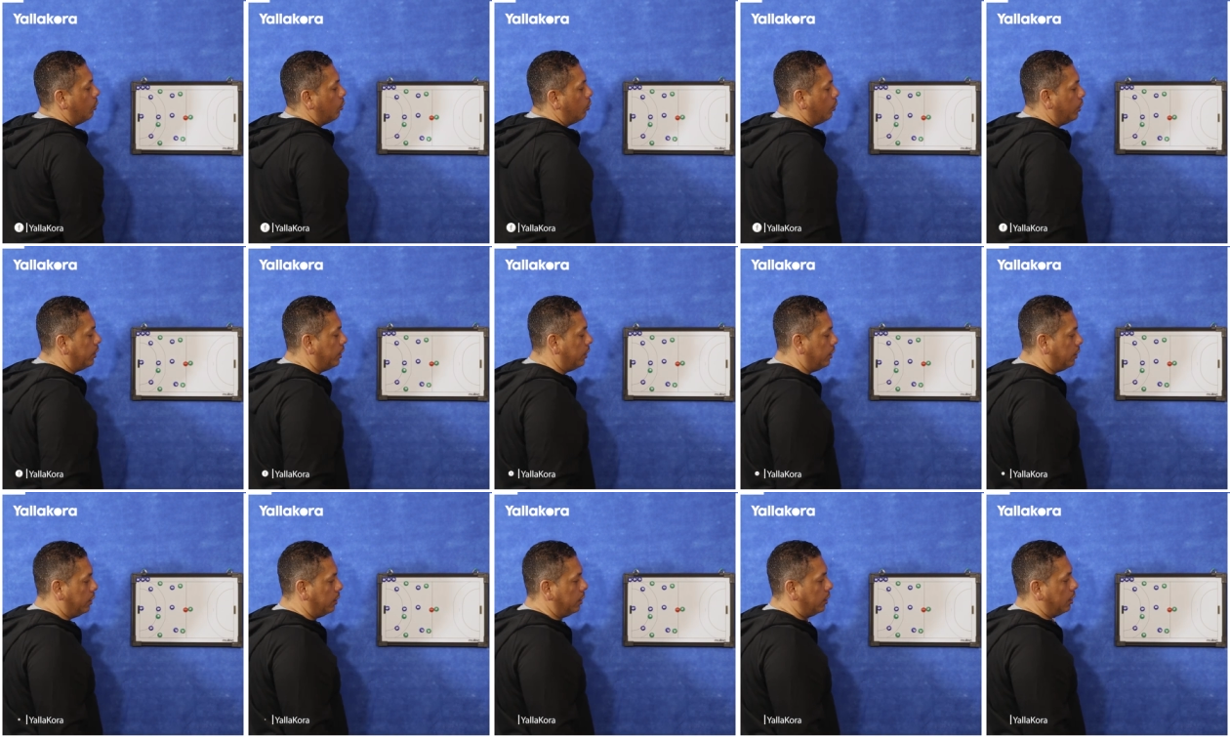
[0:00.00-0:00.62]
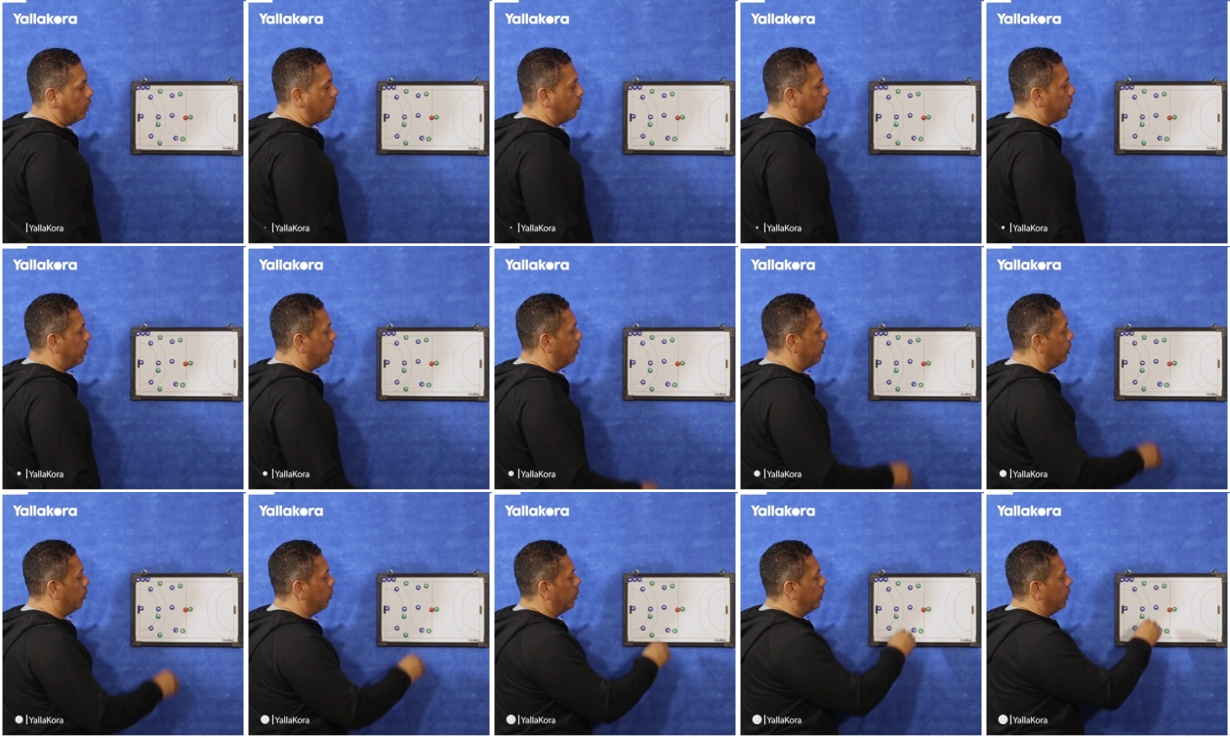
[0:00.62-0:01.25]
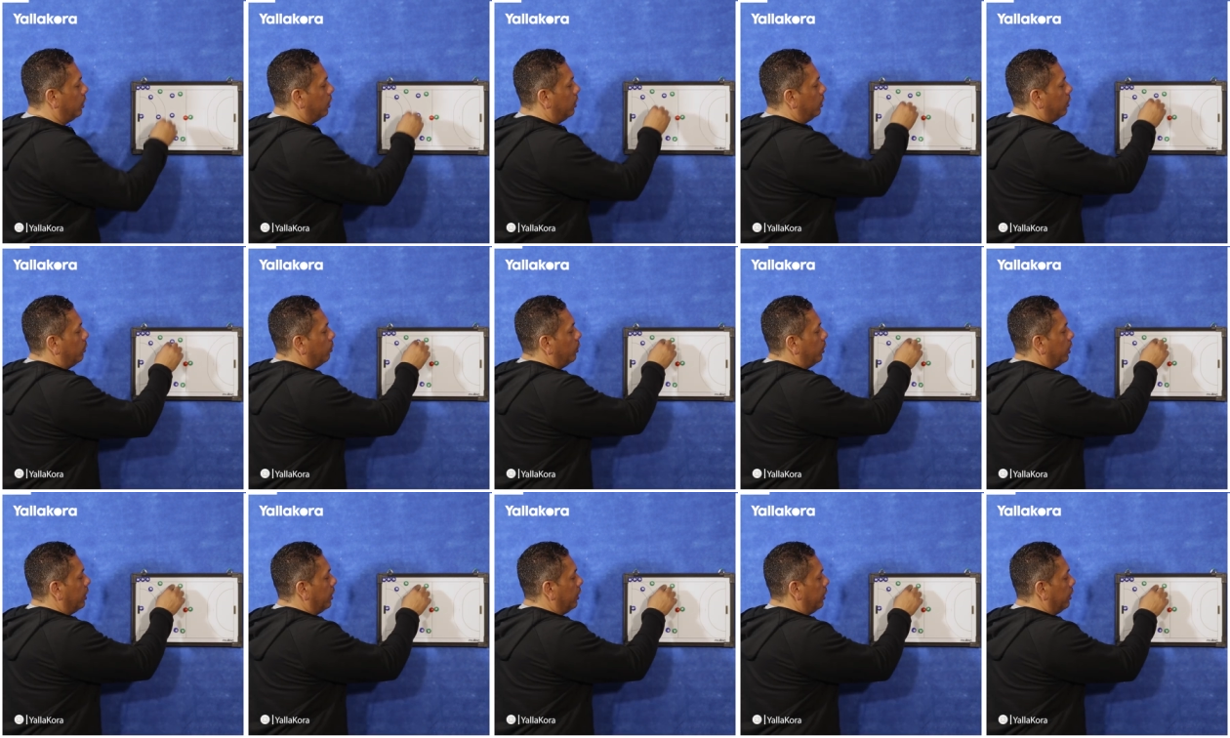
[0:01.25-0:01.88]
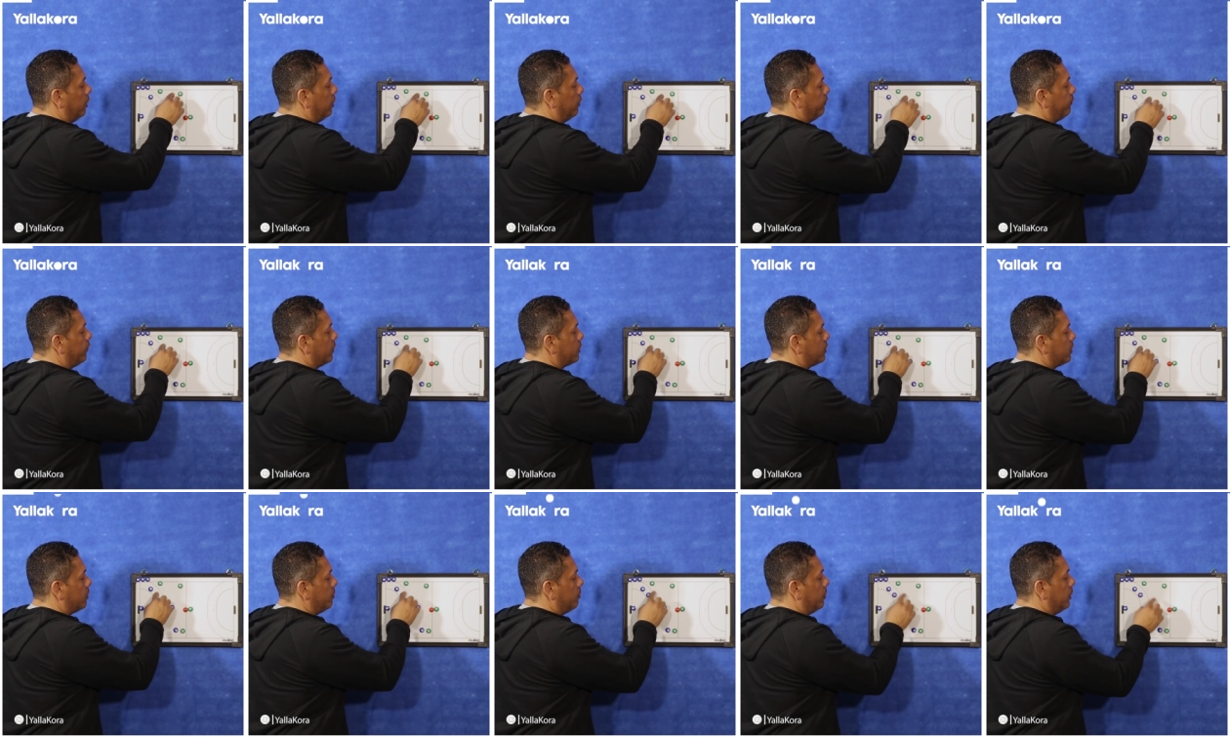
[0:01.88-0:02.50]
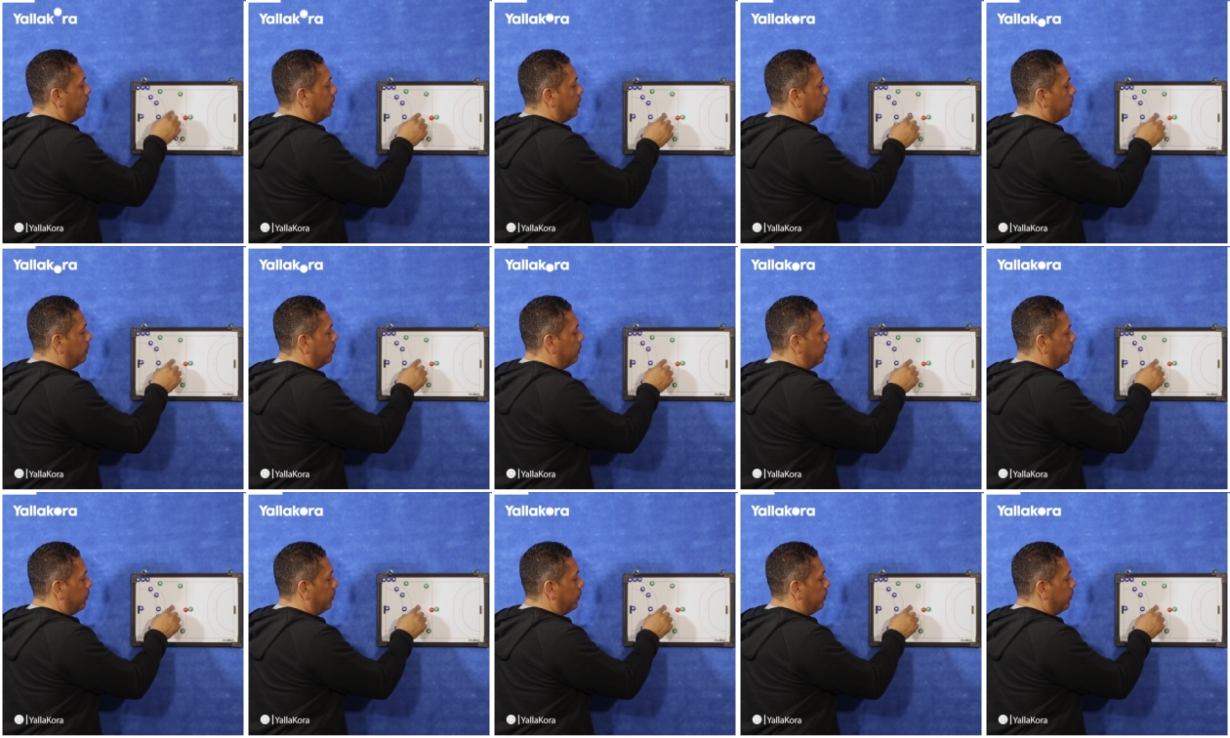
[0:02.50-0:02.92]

وي وي وي ويجري فاصل بريك